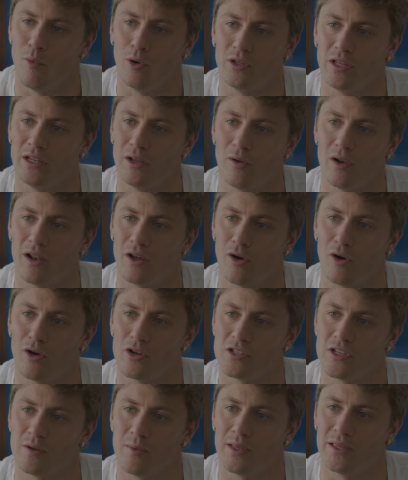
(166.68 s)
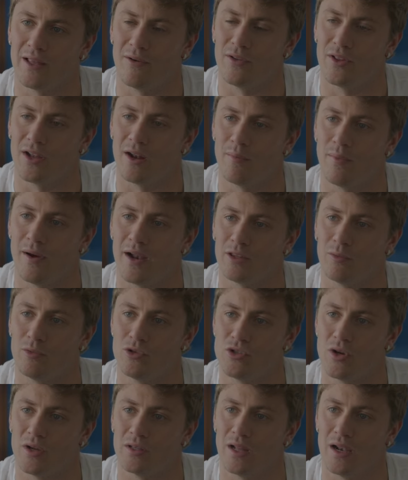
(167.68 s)
molte di quelle cose diventavano da una parte e mi
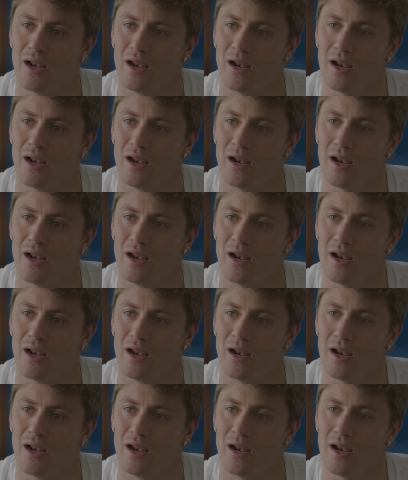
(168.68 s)
uscivano